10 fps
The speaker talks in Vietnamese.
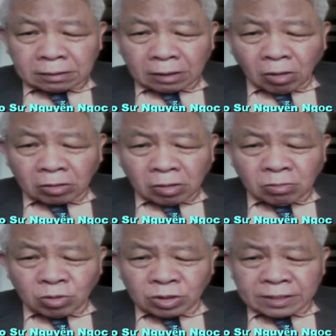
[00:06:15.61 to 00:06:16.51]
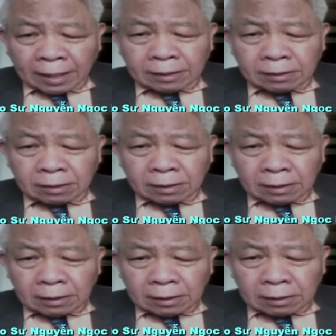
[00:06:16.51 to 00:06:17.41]
chỉ còn có Hun Sen thôi
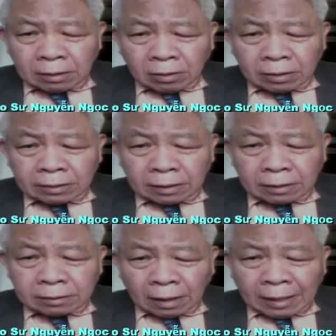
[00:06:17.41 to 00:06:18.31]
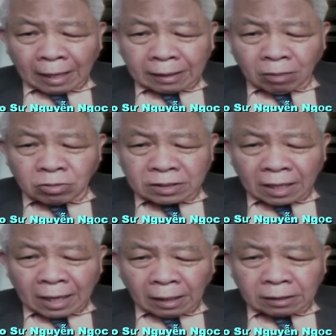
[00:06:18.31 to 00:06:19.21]
còn tất cả các quốc
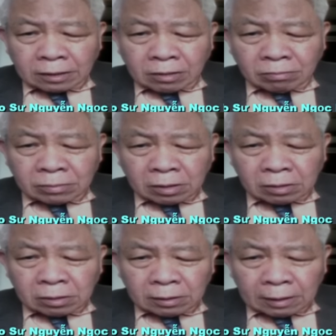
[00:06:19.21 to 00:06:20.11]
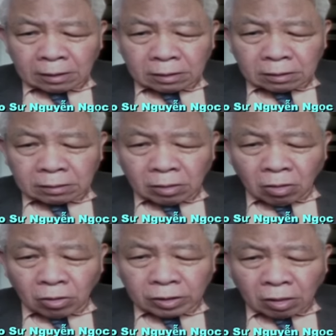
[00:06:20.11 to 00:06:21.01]
gia khác ở trong
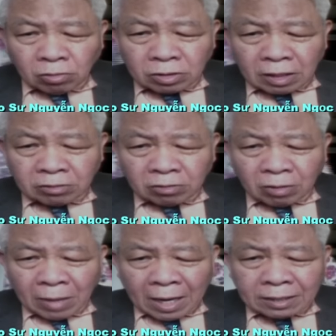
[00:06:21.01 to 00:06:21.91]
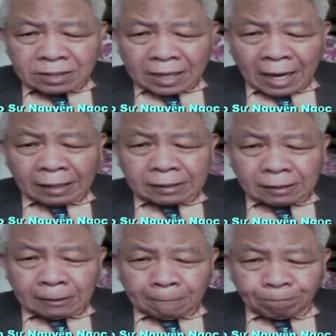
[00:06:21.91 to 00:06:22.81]
hội các quốc gia Đông Nam Á ASEAN
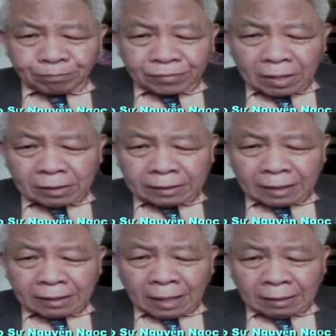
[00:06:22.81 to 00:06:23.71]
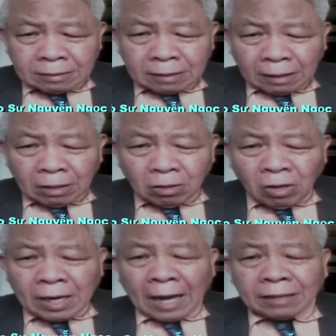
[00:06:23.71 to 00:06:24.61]
đó mà người ta đã rất là
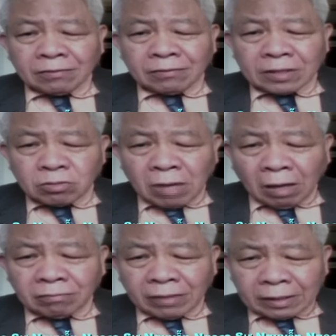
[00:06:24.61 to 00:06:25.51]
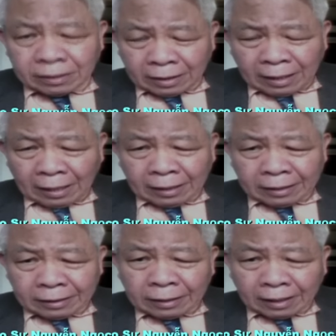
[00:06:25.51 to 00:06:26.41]
lo ngại về Trung Cộng và người ta càng
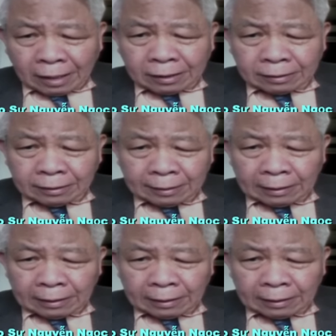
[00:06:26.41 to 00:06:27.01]
ngày ta càng